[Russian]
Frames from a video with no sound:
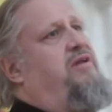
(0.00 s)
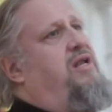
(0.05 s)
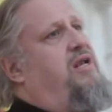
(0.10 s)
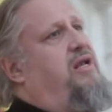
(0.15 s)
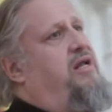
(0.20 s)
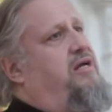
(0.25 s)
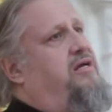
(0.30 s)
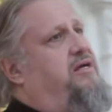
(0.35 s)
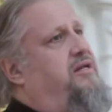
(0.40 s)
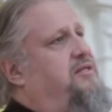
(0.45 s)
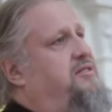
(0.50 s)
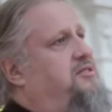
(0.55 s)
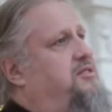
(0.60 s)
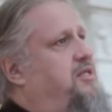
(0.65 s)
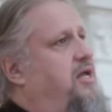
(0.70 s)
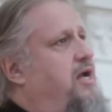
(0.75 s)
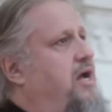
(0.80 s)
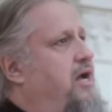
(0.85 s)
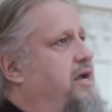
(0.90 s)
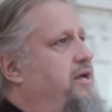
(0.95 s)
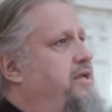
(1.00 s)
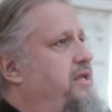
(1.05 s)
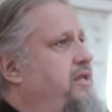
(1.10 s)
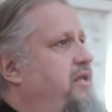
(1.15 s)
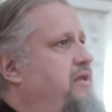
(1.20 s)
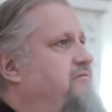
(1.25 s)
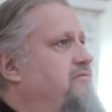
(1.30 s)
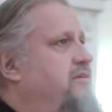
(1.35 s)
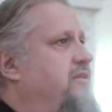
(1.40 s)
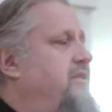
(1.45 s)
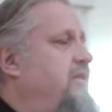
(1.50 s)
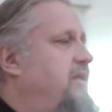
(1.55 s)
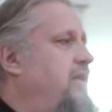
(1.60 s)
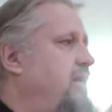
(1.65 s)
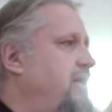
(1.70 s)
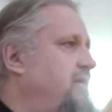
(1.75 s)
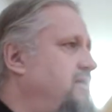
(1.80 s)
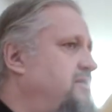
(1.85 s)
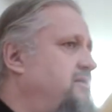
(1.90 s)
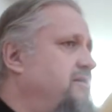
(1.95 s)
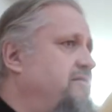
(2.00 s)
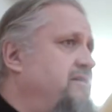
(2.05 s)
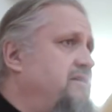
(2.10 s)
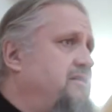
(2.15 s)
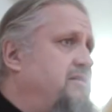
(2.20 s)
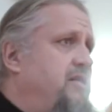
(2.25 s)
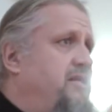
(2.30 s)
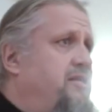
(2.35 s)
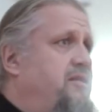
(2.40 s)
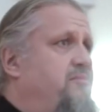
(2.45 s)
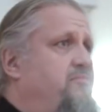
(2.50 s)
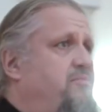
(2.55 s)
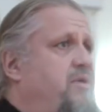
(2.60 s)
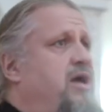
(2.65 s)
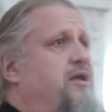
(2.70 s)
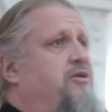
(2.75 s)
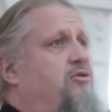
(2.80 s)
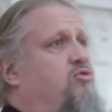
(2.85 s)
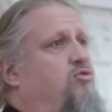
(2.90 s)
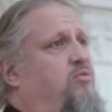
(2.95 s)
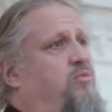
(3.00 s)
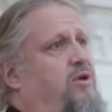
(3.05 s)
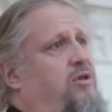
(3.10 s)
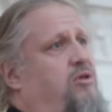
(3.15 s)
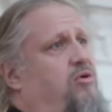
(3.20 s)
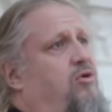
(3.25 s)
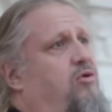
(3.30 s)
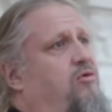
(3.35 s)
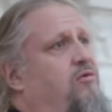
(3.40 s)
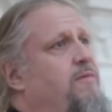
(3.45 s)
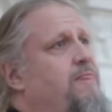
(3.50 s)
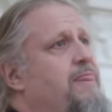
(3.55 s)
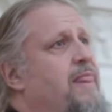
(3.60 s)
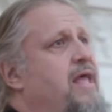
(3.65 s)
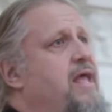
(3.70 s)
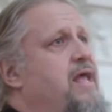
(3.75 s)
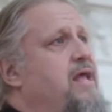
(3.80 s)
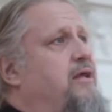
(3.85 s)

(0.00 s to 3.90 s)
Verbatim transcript: или Христа и евангелистов, если это 5 куполов.